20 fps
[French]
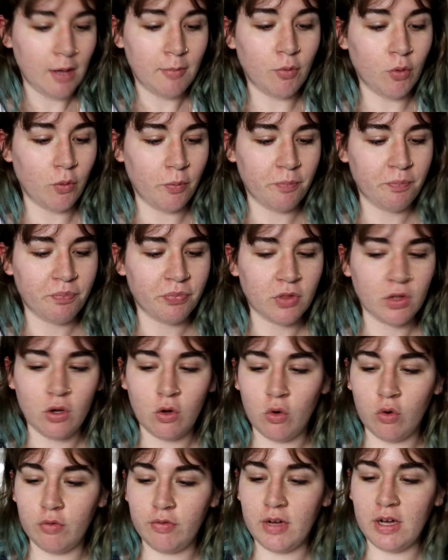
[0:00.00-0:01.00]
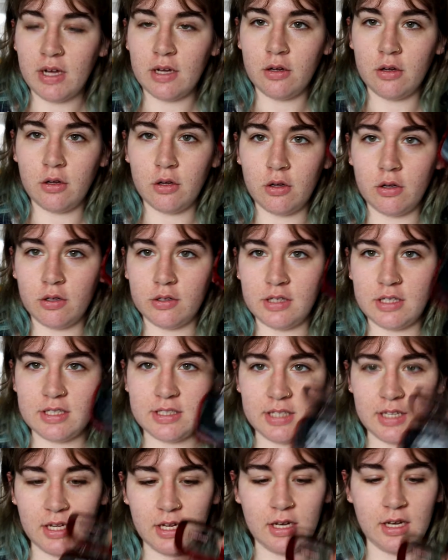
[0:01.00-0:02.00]
Bon, on va
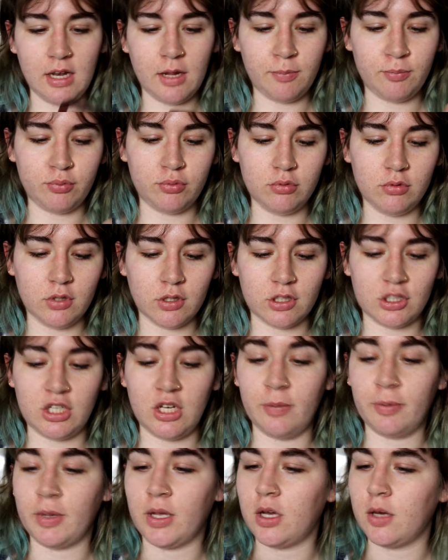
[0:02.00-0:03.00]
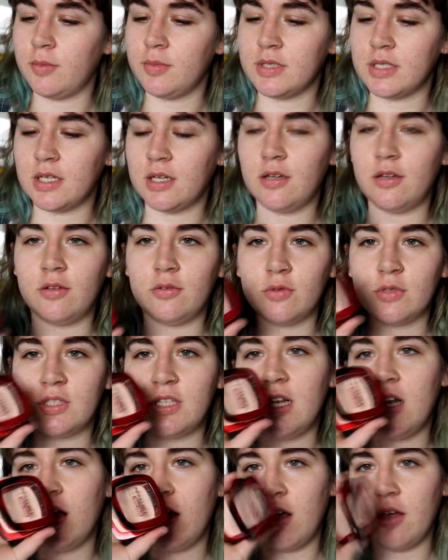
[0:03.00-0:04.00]
tester la poudre, je l'ai pris comme ça, donc
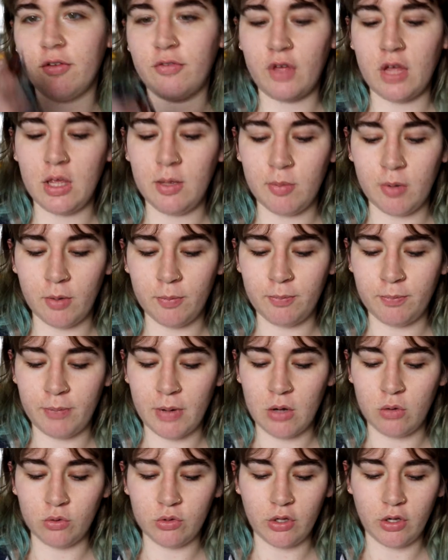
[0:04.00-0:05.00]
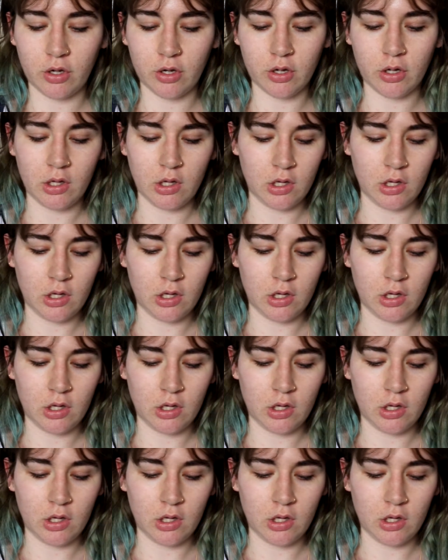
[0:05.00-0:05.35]
c'est la Infaillible Powder